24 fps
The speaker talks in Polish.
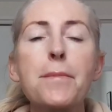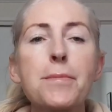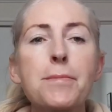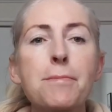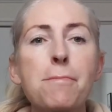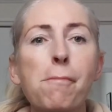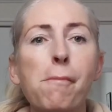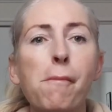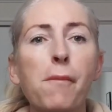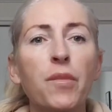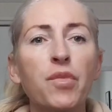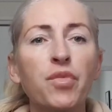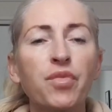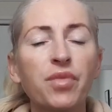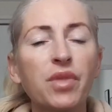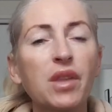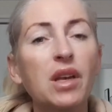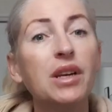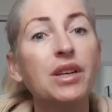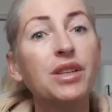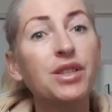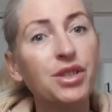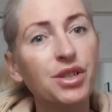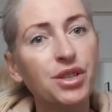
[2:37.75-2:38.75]
Mm,
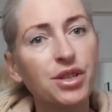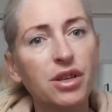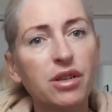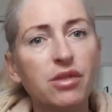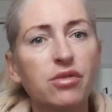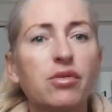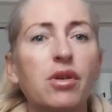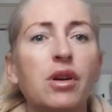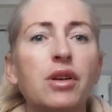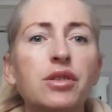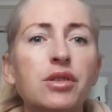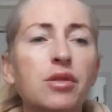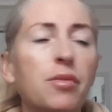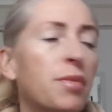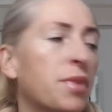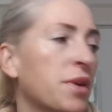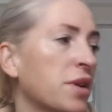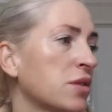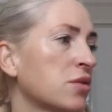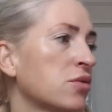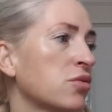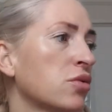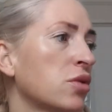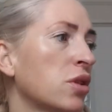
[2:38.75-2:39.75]
dzisiaj, słuchajcie,
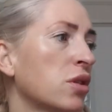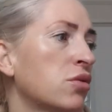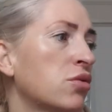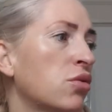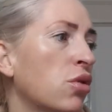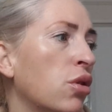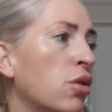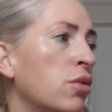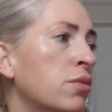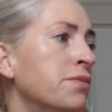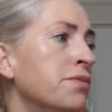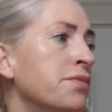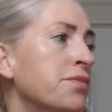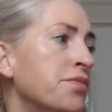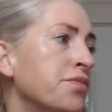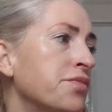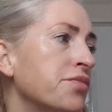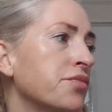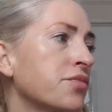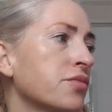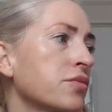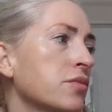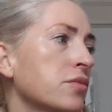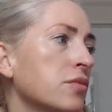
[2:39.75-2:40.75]
pracuję do
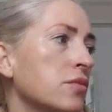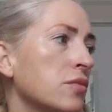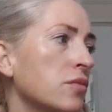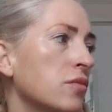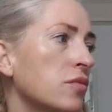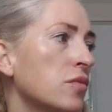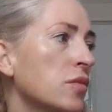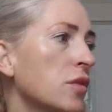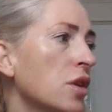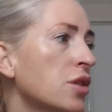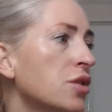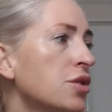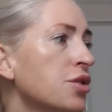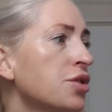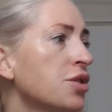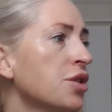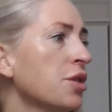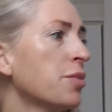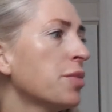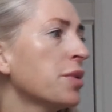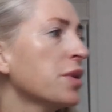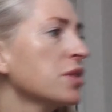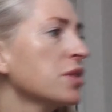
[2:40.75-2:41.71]
dzisiaj